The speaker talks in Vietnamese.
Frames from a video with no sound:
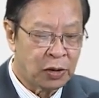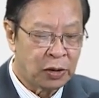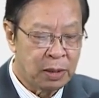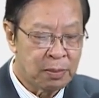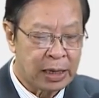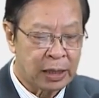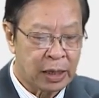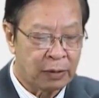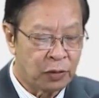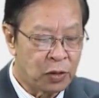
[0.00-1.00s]
Tim mạch
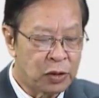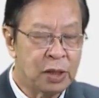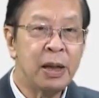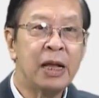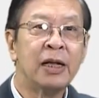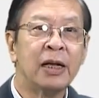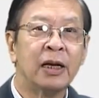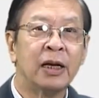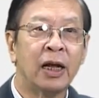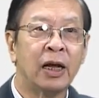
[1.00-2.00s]
Thành phố Hồ Chí Minh
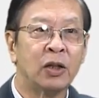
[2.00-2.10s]
để